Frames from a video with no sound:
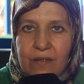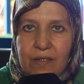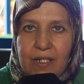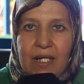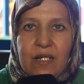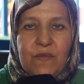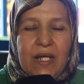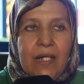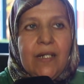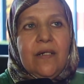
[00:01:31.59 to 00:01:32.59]

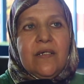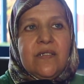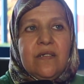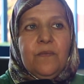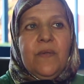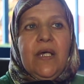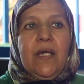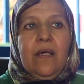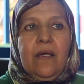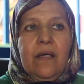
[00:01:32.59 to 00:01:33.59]
الاقليميه على راسهم
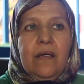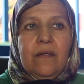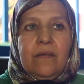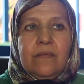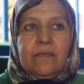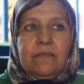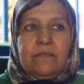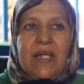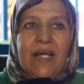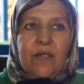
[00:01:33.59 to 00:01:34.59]

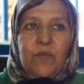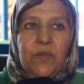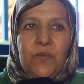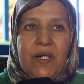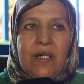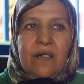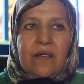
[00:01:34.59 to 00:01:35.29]
من هذا المنبر